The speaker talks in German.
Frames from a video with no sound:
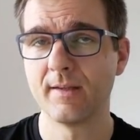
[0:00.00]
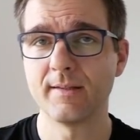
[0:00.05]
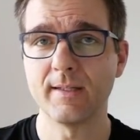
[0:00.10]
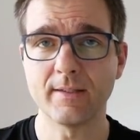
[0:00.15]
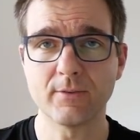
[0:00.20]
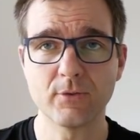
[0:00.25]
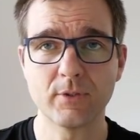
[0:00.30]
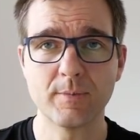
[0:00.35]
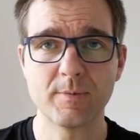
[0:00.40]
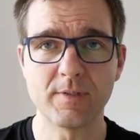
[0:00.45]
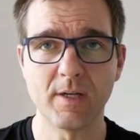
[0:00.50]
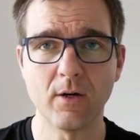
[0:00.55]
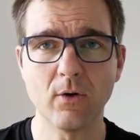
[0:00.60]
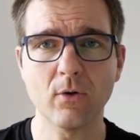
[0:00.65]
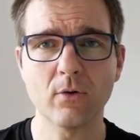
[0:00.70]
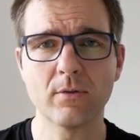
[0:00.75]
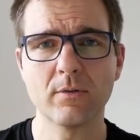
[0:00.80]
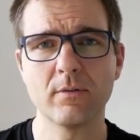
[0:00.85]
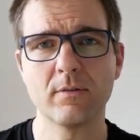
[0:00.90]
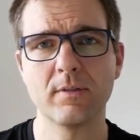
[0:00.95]
Dazu gibt es
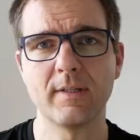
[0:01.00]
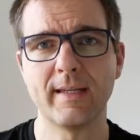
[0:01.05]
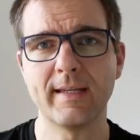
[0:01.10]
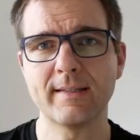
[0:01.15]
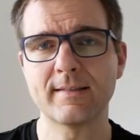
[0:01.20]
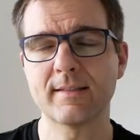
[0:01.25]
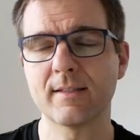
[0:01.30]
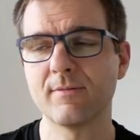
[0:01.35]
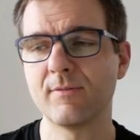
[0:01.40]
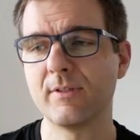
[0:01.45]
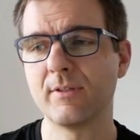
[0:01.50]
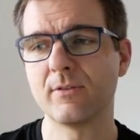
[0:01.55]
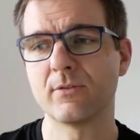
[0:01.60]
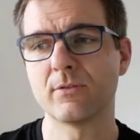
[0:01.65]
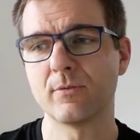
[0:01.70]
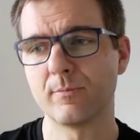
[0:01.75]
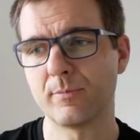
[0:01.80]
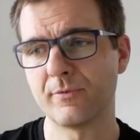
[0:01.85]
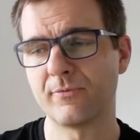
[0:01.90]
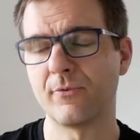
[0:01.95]
auch ein extra Video
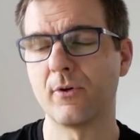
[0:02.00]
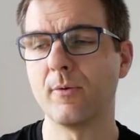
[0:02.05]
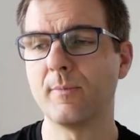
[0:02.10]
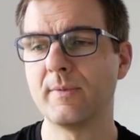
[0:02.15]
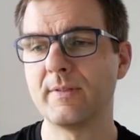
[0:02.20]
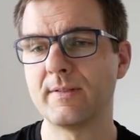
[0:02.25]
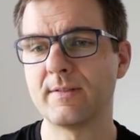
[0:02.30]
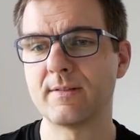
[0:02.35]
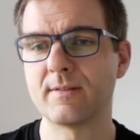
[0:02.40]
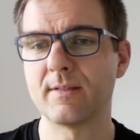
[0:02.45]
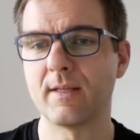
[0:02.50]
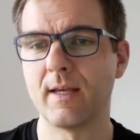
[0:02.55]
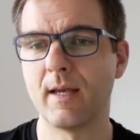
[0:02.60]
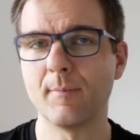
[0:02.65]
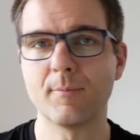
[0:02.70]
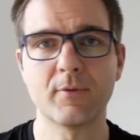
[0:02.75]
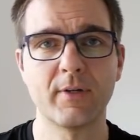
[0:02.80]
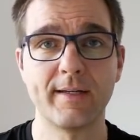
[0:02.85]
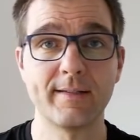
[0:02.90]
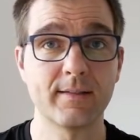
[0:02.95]
zum
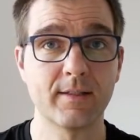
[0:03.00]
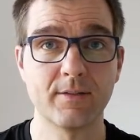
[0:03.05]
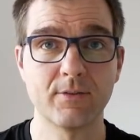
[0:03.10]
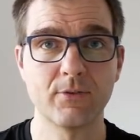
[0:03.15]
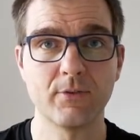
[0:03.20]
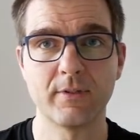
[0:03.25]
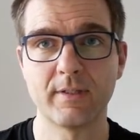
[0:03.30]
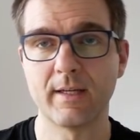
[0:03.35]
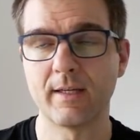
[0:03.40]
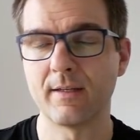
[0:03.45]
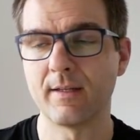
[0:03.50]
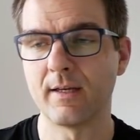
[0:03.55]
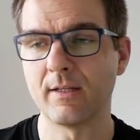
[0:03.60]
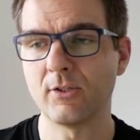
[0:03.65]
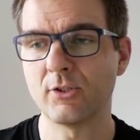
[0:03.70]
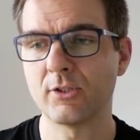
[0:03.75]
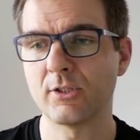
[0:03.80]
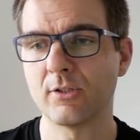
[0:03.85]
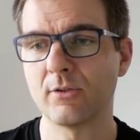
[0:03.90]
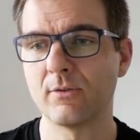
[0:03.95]
Performance-Upgrade, kannst du dir gerne
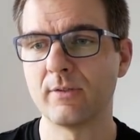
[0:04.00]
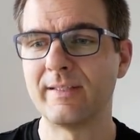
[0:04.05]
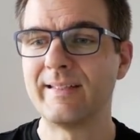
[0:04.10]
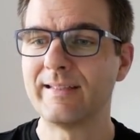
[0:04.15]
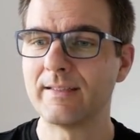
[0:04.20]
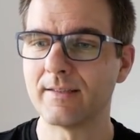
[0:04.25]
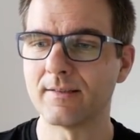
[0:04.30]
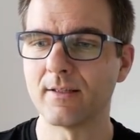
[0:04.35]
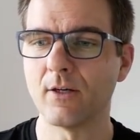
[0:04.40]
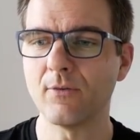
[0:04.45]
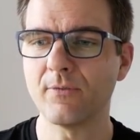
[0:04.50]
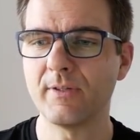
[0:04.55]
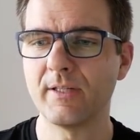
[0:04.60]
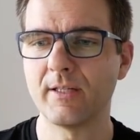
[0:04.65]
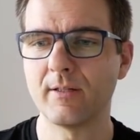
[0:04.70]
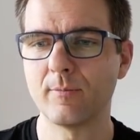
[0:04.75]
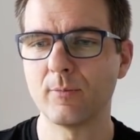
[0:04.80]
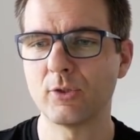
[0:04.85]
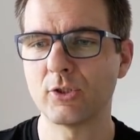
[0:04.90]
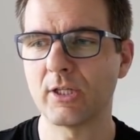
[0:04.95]
anschauen. Link ist auch wieder
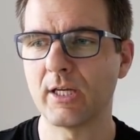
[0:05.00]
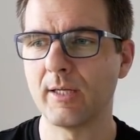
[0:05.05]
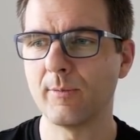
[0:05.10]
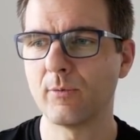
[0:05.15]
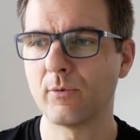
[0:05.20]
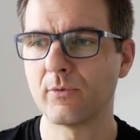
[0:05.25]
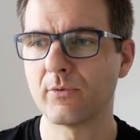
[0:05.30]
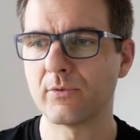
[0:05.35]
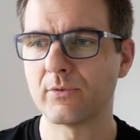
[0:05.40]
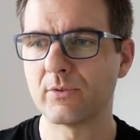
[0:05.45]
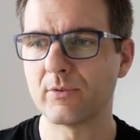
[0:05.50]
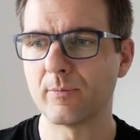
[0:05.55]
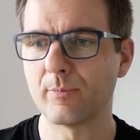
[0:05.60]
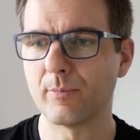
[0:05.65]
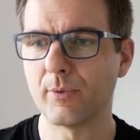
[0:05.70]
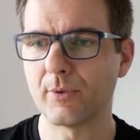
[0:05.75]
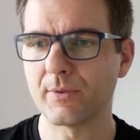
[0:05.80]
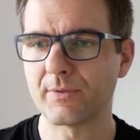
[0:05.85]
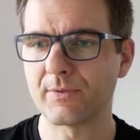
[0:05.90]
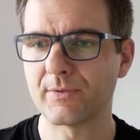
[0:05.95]
in der
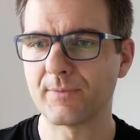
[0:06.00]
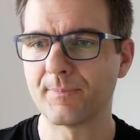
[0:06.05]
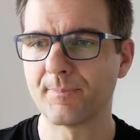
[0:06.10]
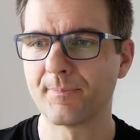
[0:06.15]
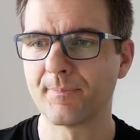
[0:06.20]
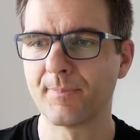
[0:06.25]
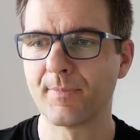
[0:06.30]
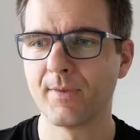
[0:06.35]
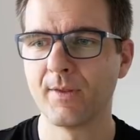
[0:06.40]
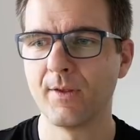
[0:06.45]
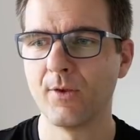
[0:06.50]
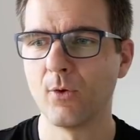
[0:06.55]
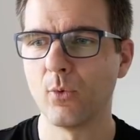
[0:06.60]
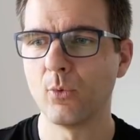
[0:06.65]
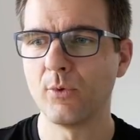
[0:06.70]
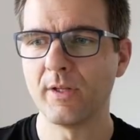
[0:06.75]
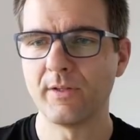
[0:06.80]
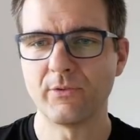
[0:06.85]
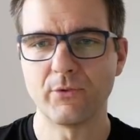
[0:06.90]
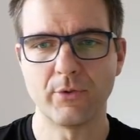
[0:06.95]
Beschreibungsbox.
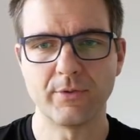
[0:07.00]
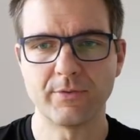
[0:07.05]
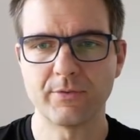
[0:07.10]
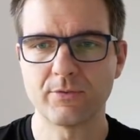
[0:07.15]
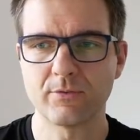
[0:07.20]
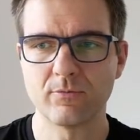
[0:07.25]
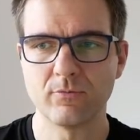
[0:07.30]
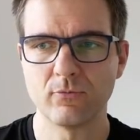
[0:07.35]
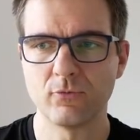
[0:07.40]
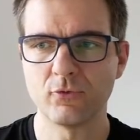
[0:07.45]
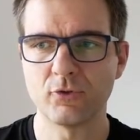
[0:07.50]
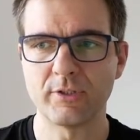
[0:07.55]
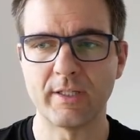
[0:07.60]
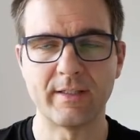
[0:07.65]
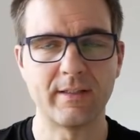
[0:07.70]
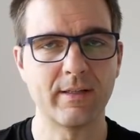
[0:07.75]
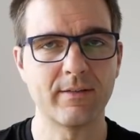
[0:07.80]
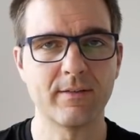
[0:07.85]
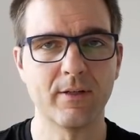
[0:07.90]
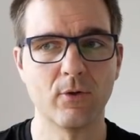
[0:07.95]
Und ansonsten
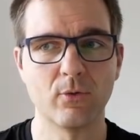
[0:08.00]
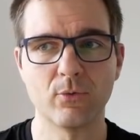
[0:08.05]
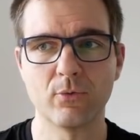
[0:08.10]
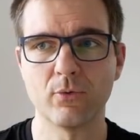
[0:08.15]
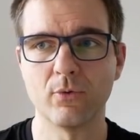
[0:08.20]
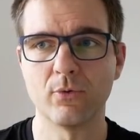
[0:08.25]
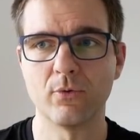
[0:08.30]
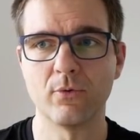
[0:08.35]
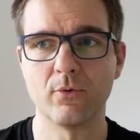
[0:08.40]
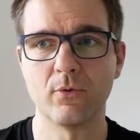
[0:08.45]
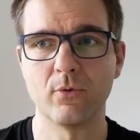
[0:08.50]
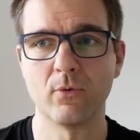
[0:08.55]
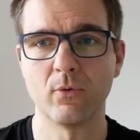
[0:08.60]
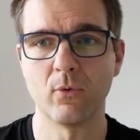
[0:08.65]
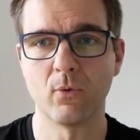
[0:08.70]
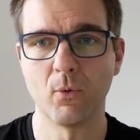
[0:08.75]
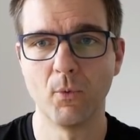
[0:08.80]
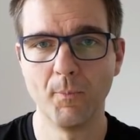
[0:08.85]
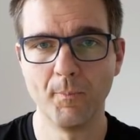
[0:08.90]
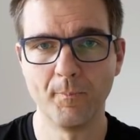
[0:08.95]
stand das Auto
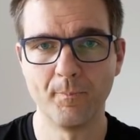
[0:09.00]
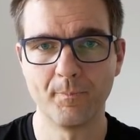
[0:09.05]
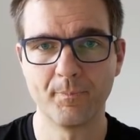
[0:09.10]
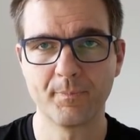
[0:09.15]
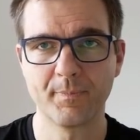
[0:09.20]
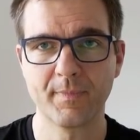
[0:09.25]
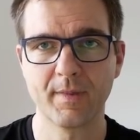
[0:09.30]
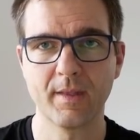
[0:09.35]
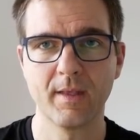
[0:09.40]
rum.